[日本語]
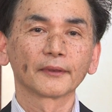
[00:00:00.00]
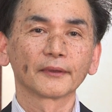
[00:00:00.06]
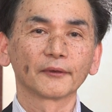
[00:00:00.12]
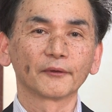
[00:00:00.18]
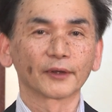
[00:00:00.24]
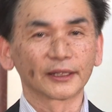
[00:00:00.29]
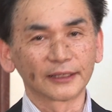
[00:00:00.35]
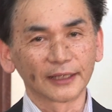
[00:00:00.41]

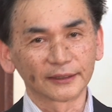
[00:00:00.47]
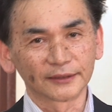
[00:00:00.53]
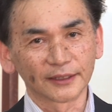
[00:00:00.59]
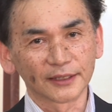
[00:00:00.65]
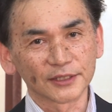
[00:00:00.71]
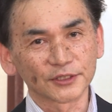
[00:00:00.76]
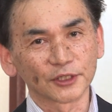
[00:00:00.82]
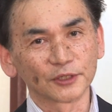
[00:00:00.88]
ご覧になって
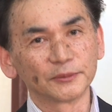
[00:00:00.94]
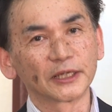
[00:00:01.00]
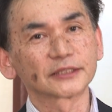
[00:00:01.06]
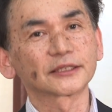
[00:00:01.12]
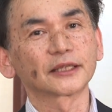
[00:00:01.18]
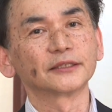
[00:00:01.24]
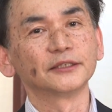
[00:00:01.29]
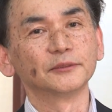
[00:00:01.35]
いらっしゃる皆
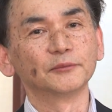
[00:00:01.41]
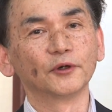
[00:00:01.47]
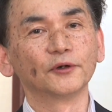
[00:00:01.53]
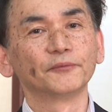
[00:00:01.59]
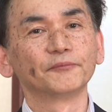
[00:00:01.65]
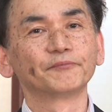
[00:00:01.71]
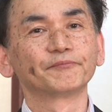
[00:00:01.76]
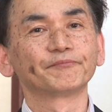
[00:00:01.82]
さんに
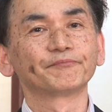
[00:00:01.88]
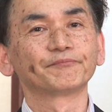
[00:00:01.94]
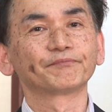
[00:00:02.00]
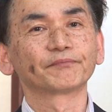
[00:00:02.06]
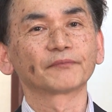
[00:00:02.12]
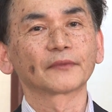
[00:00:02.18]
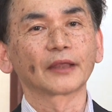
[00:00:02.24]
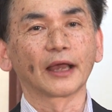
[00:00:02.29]
も
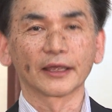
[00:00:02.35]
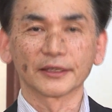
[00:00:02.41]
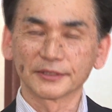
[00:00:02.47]
愛